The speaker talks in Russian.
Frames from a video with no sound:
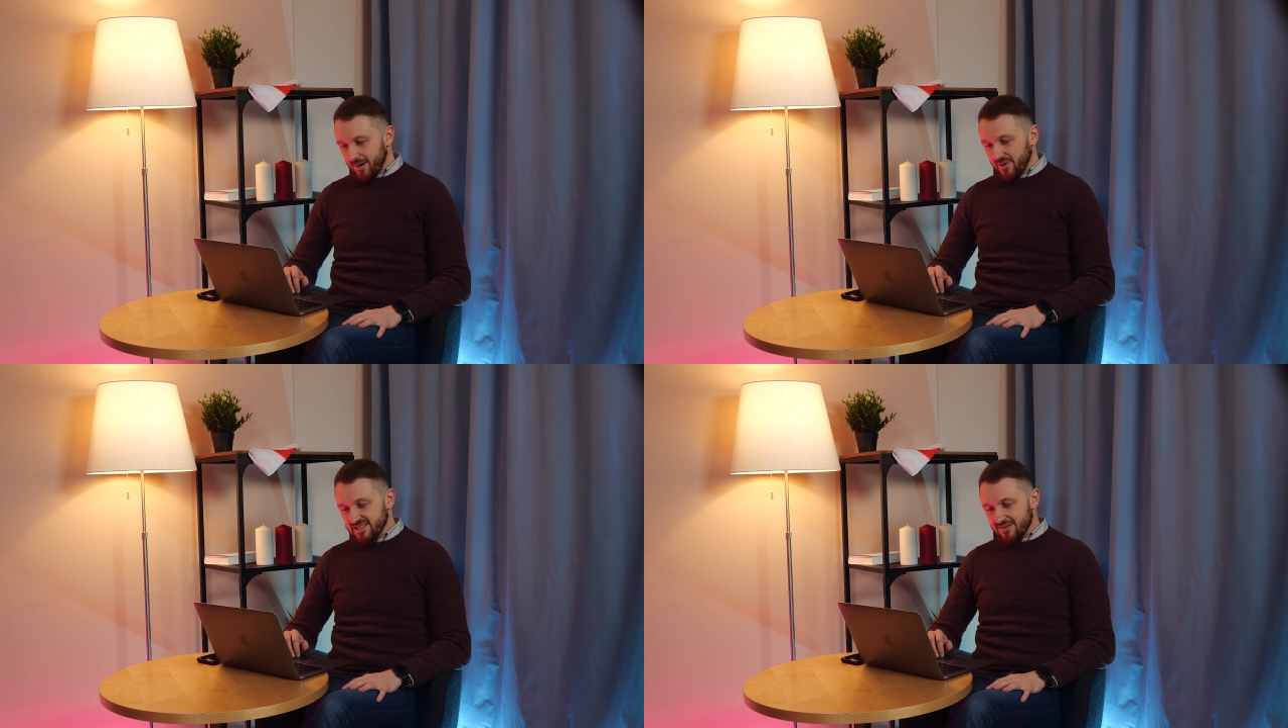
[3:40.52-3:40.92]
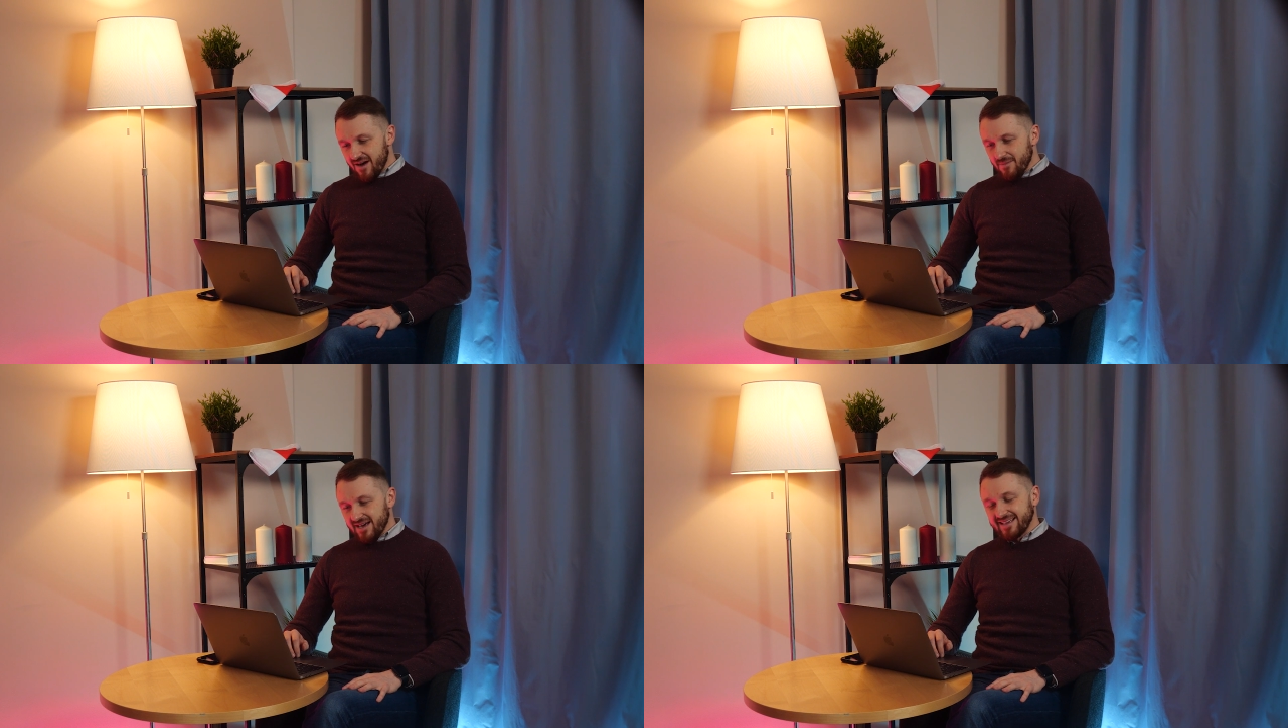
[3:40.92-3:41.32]
По
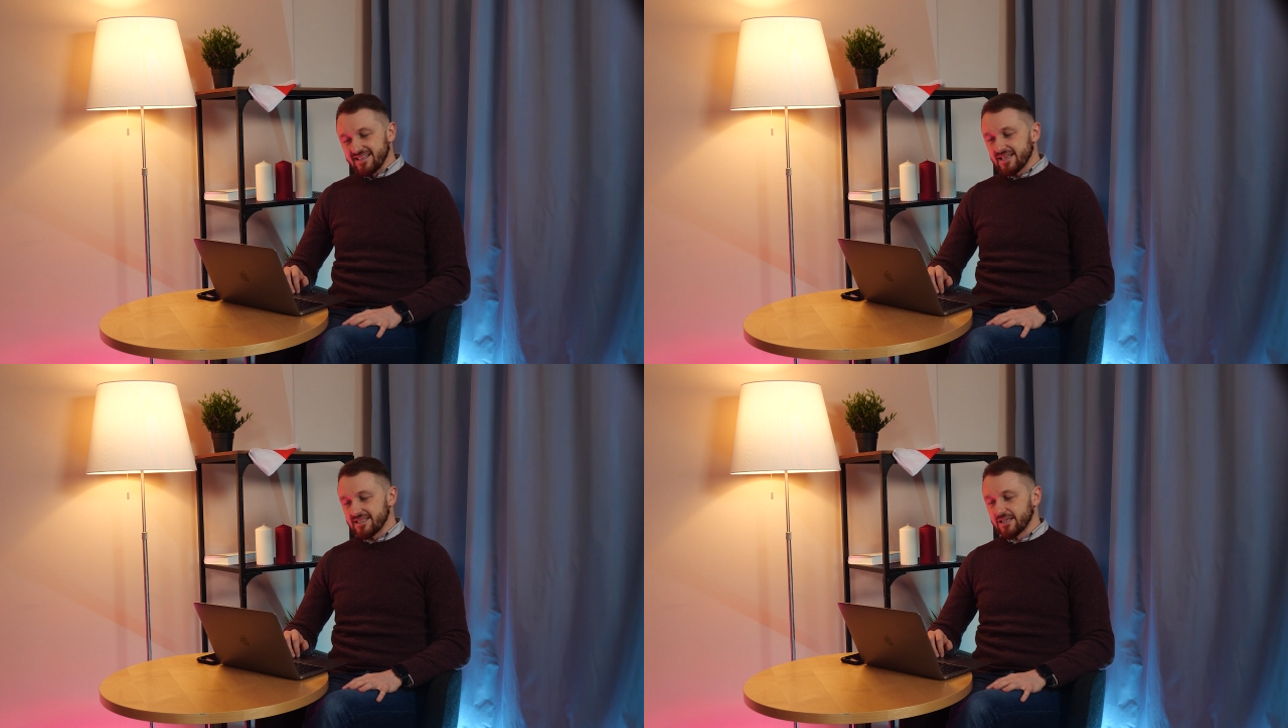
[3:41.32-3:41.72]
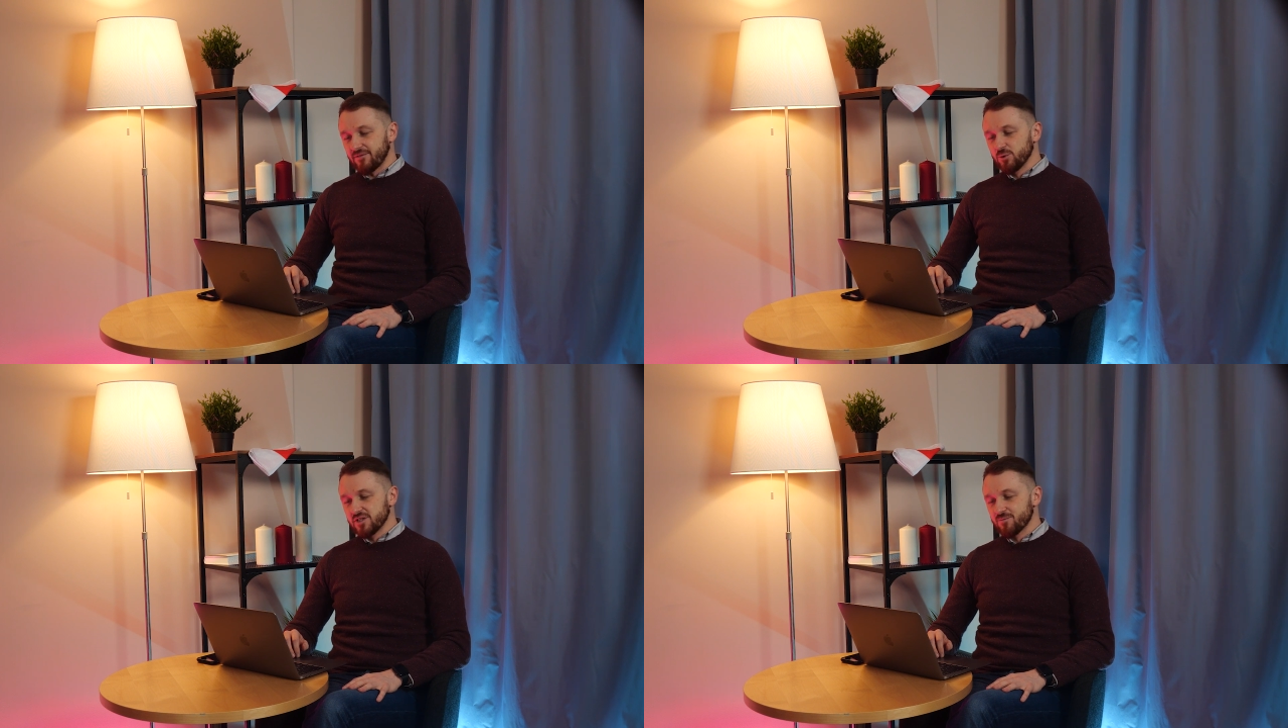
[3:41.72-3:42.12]
словам
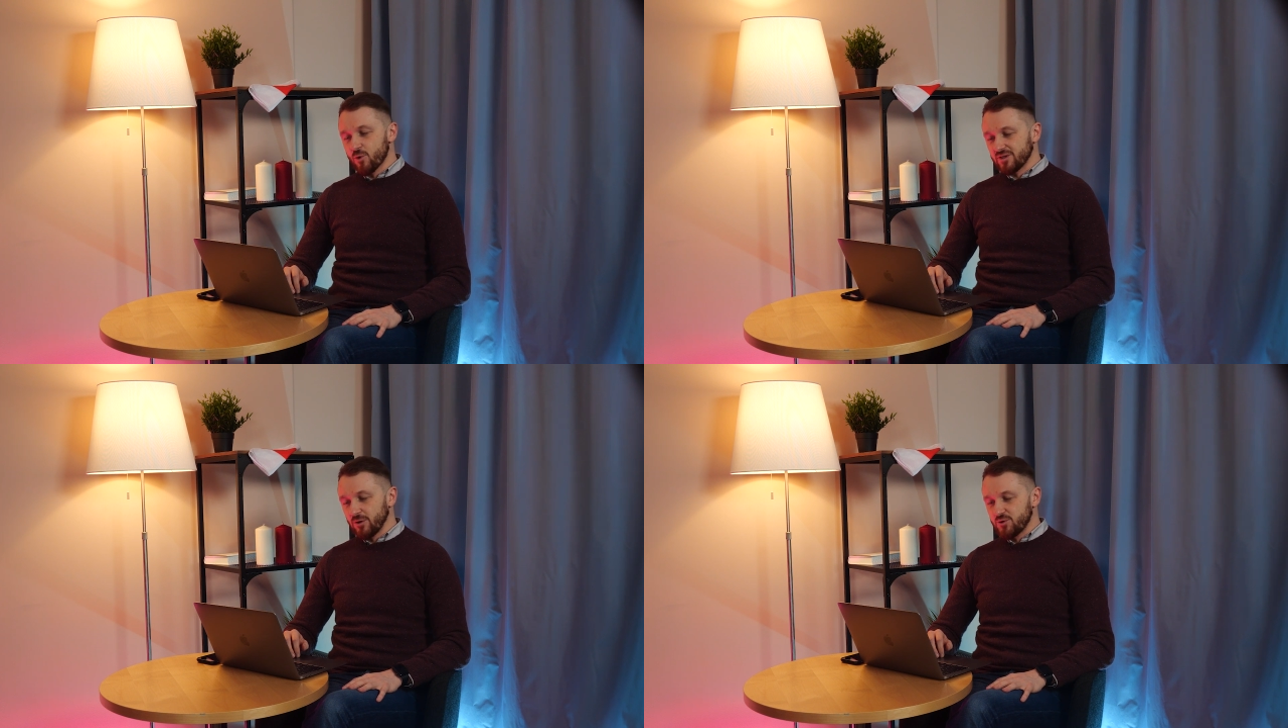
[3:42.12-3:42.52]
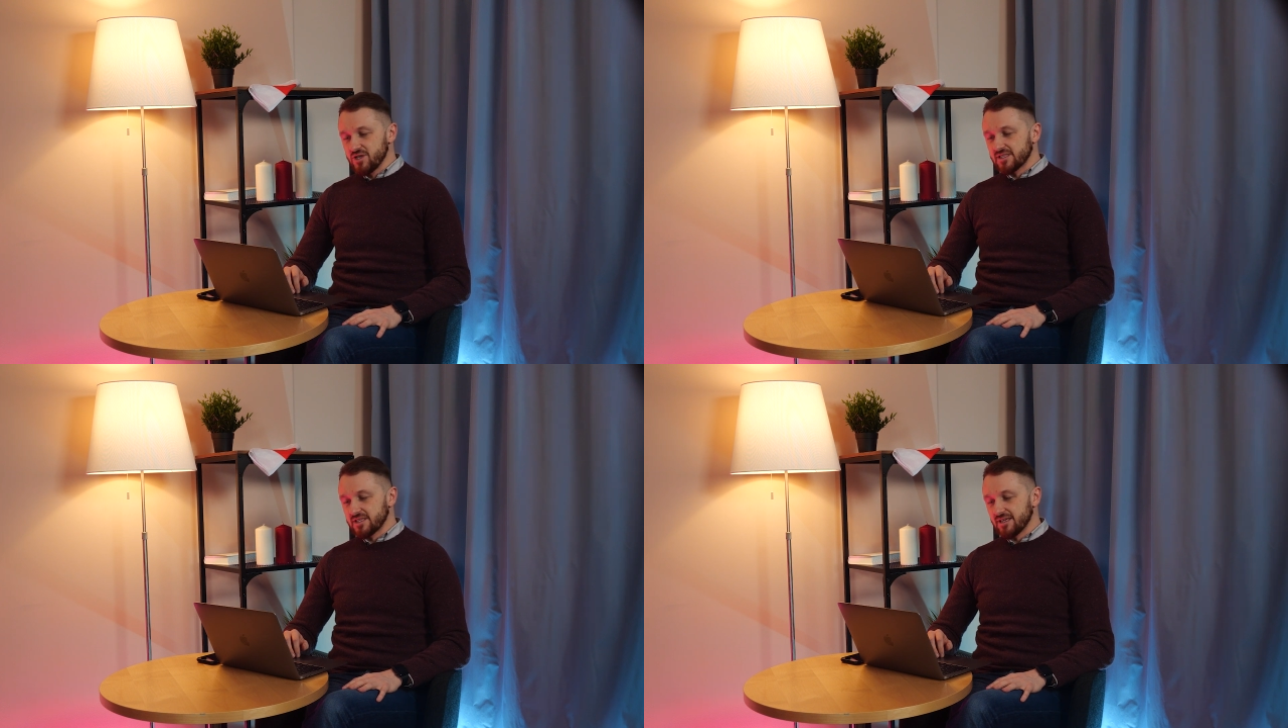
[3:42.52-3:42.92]
организаторов, люди смогут
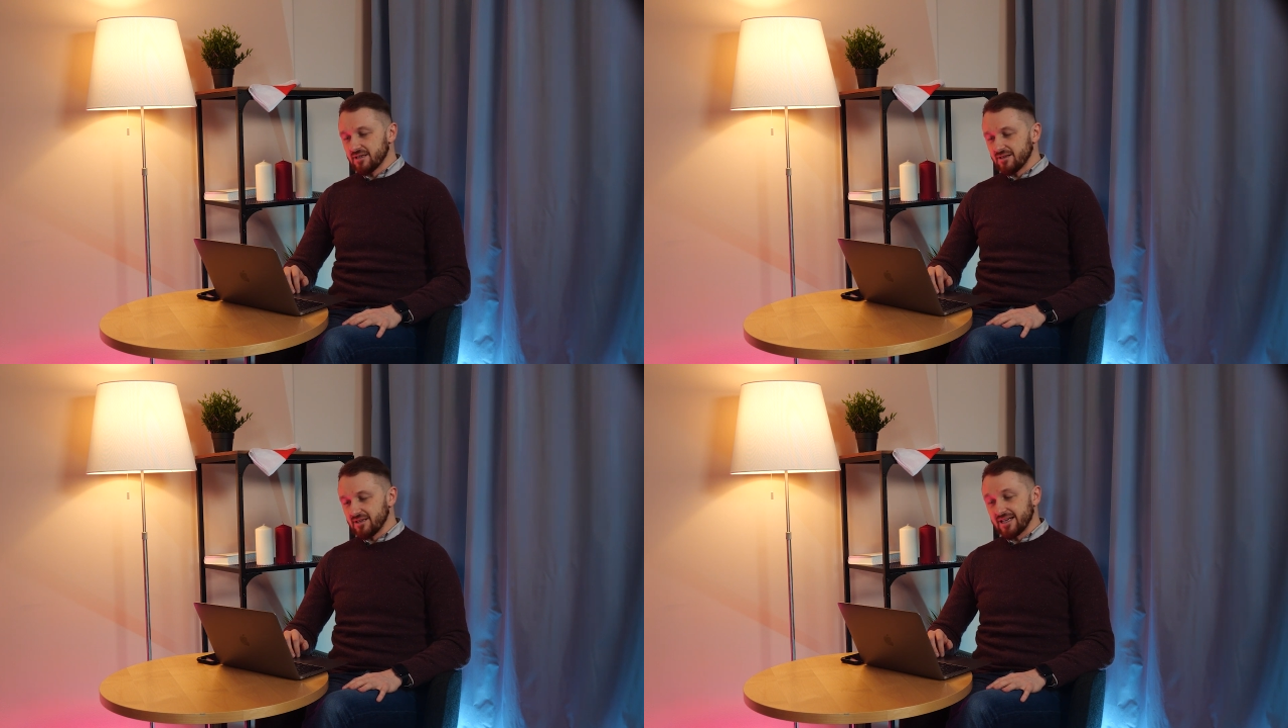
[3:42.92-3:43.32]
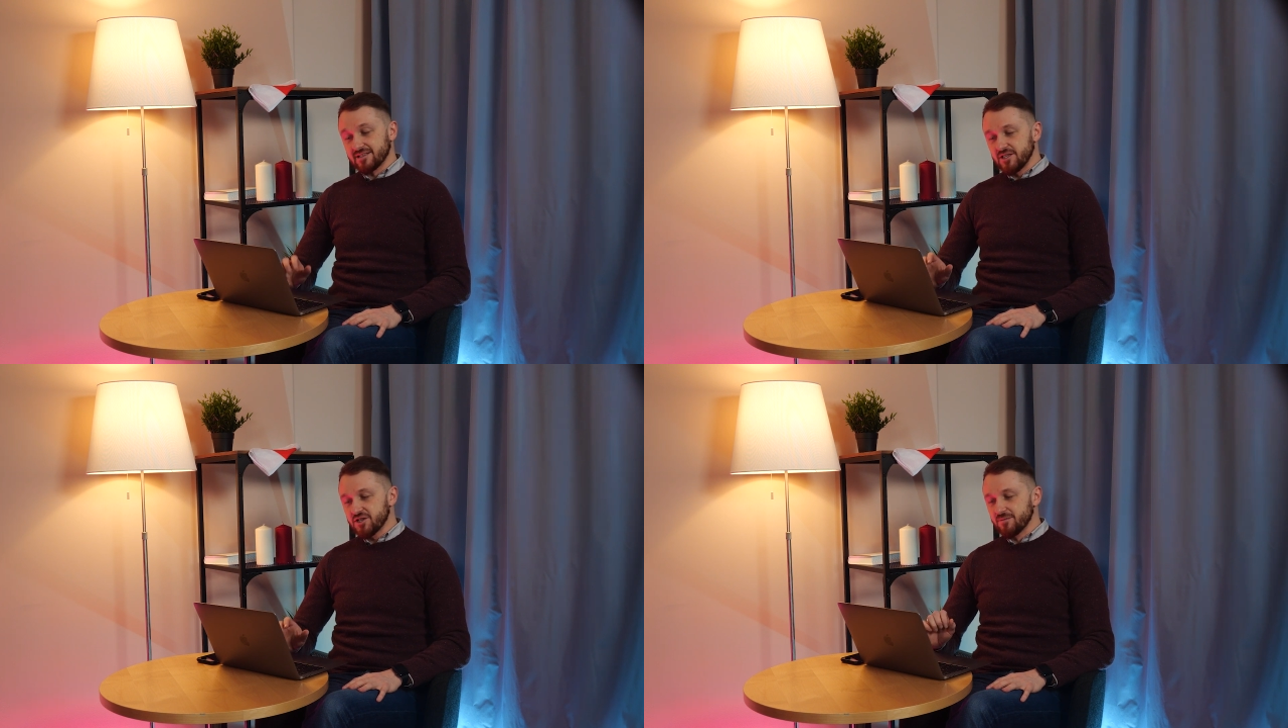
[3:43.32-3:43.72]
научиться
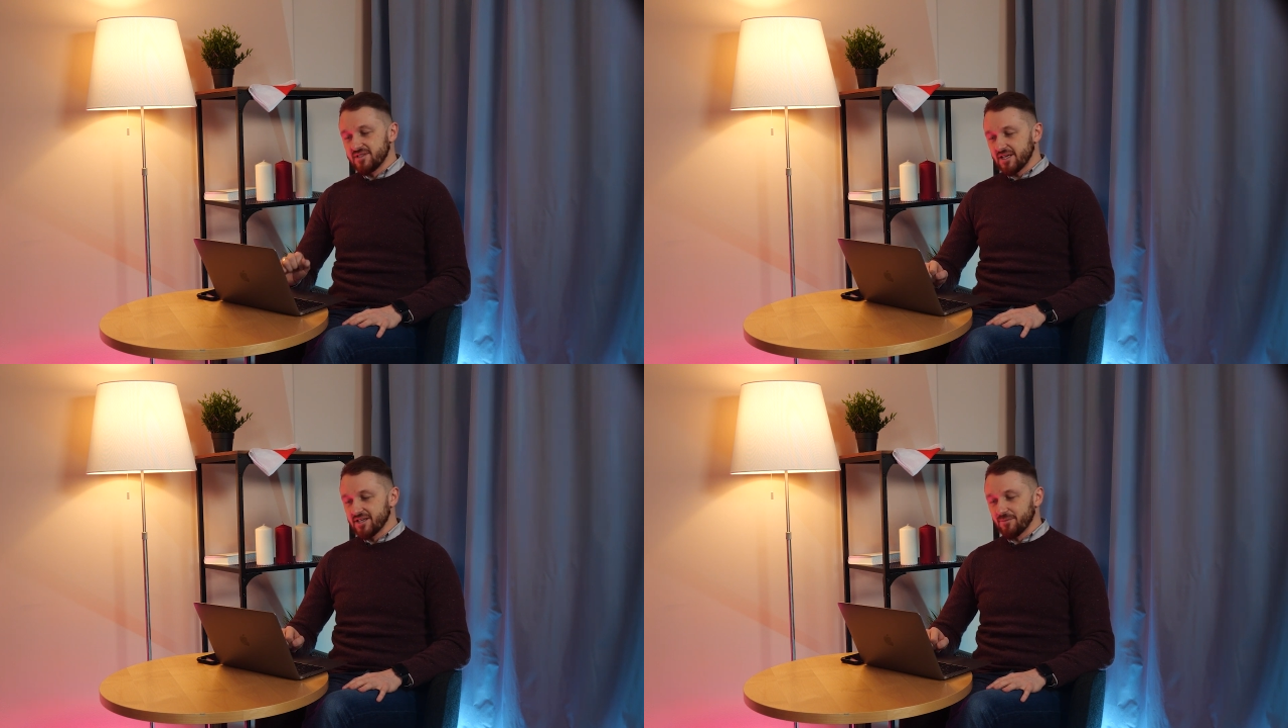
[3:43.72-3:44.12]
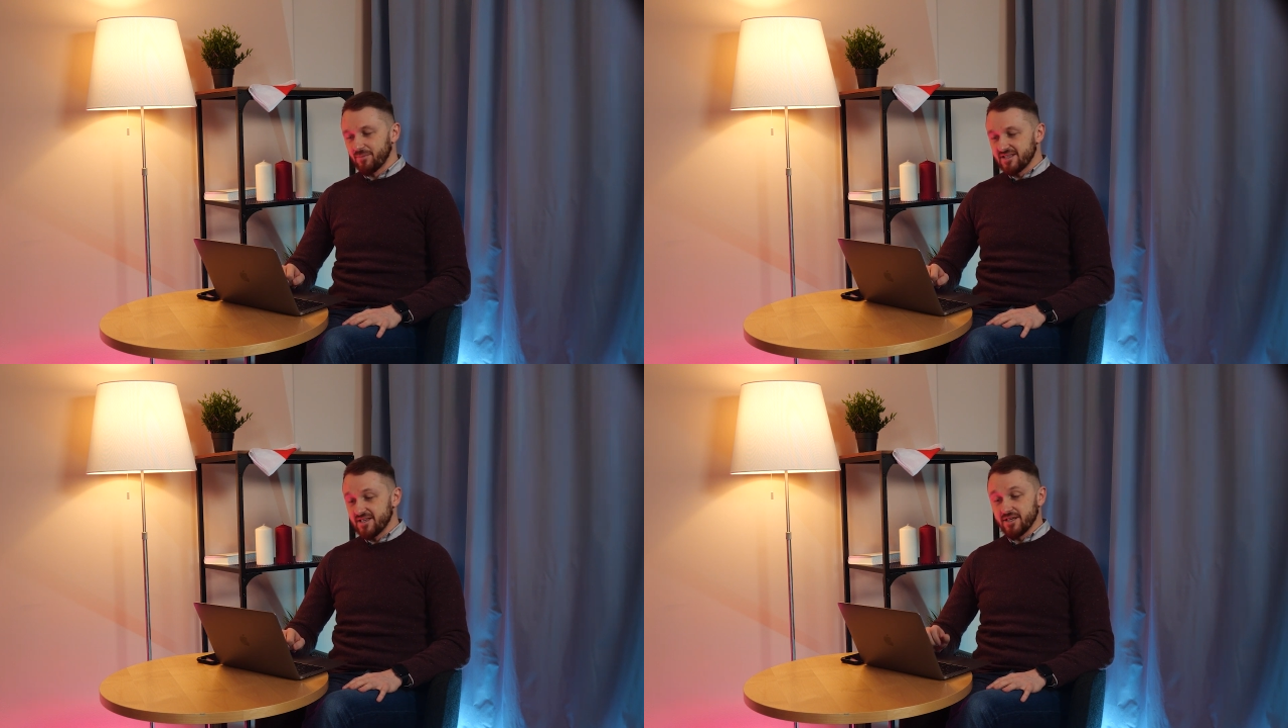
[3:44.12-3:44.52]
различным техникам
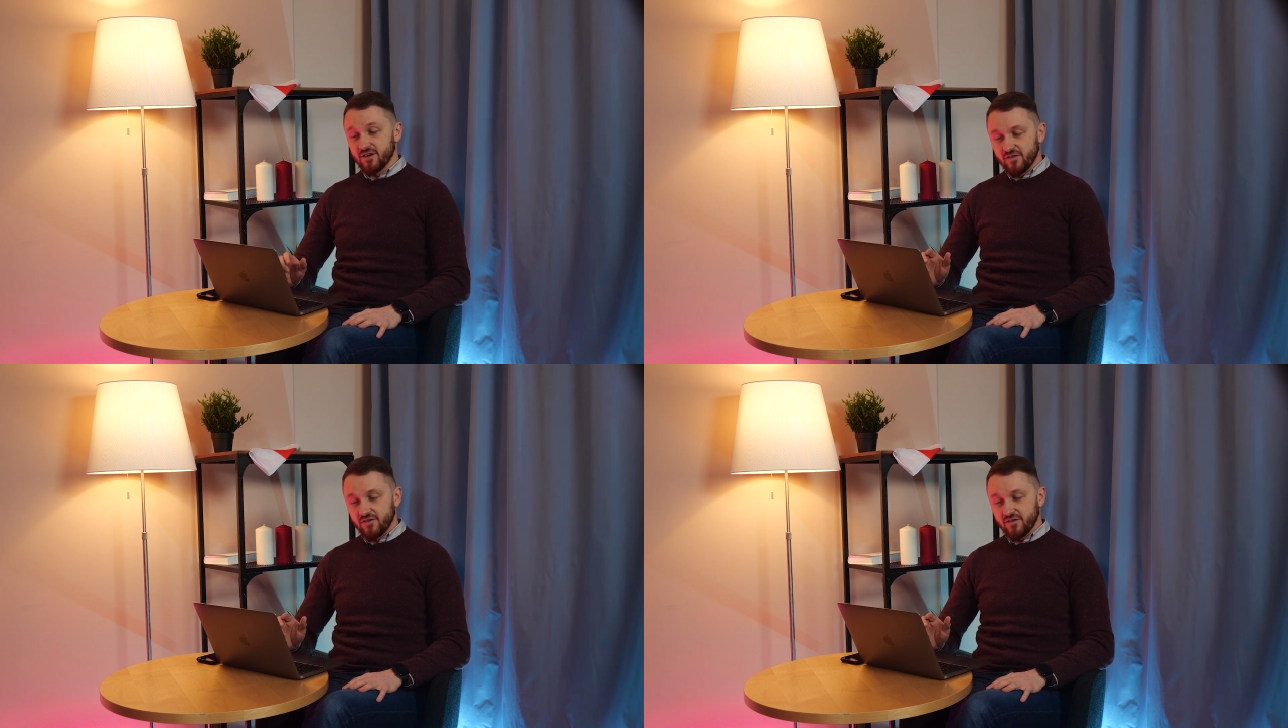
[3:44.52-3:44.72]
падения.